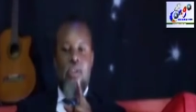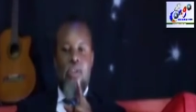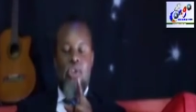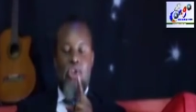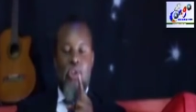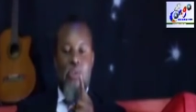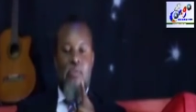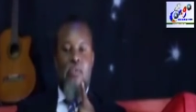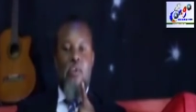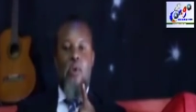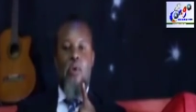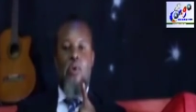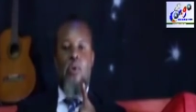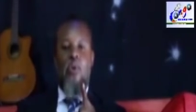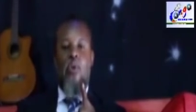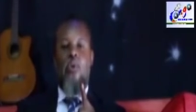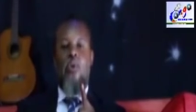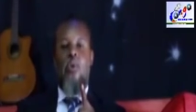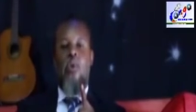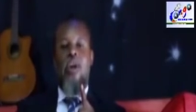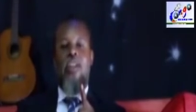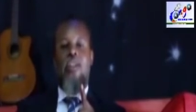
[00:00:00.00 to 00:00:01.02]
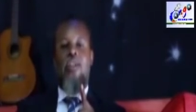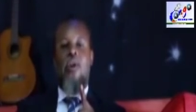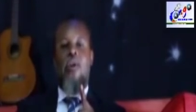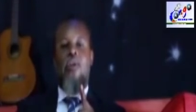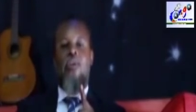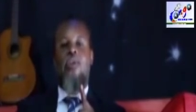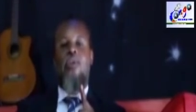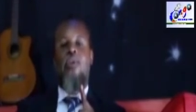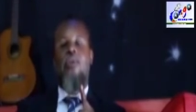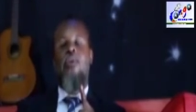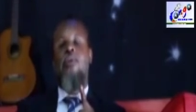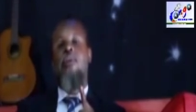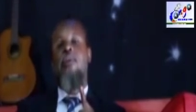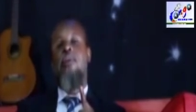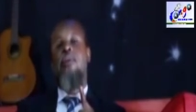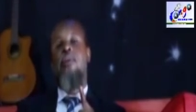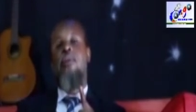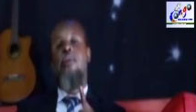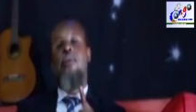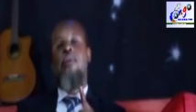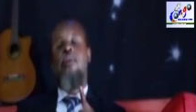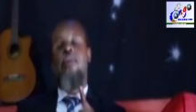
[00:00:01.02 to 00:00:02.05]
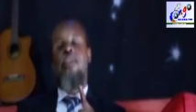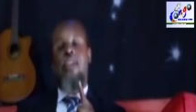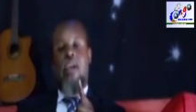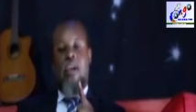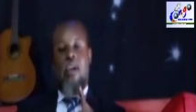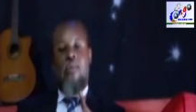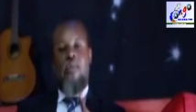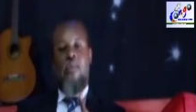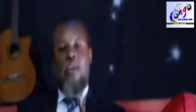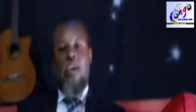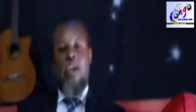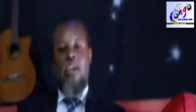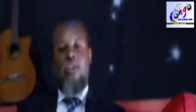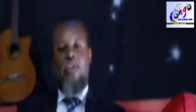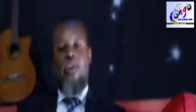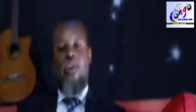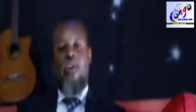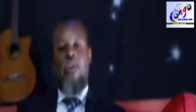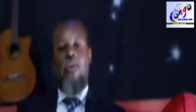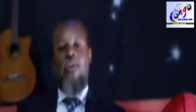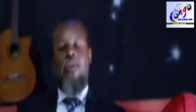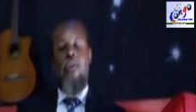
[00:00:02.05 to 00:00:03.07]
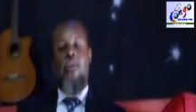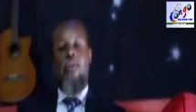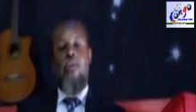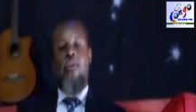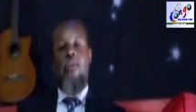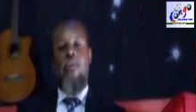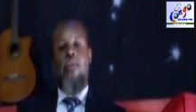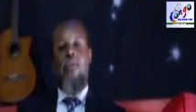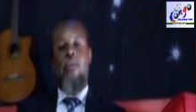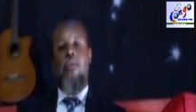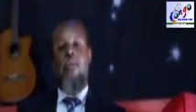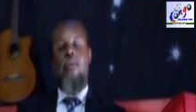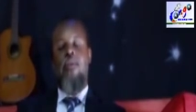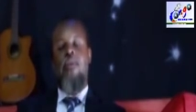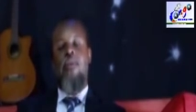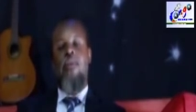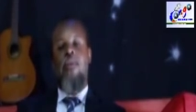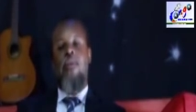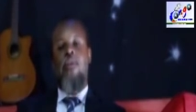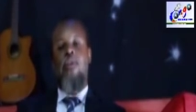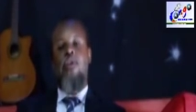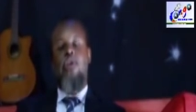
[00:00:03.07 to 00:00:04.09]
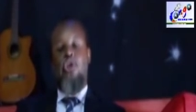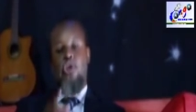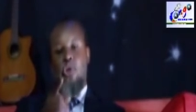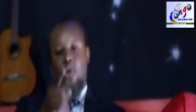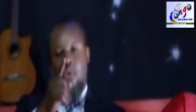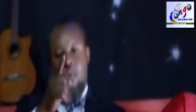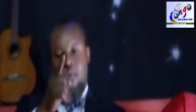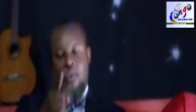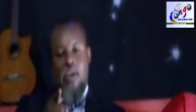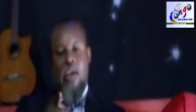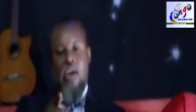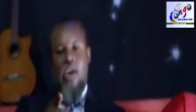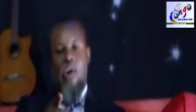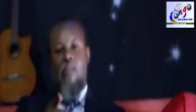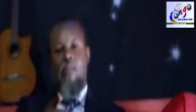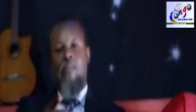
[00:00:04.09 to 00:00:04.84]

Je vais au Congo et tant que sacrificateur. Je le verrai